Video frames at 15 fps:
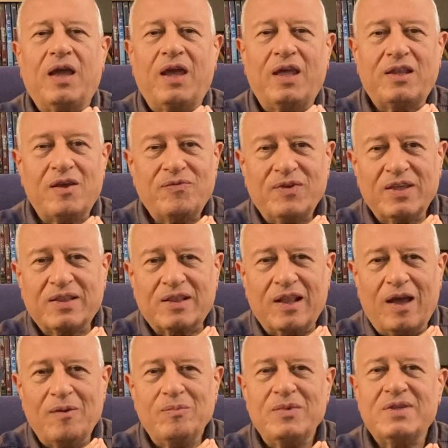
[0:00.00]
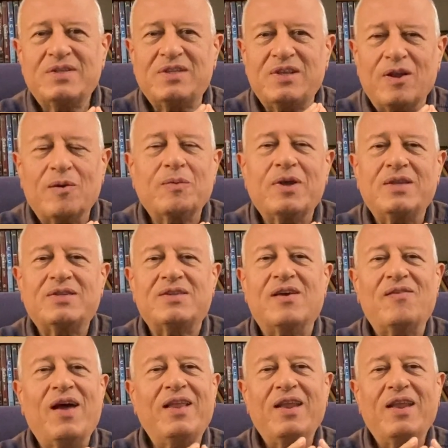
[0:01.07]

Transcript: Hedef kitlen sinemayı seven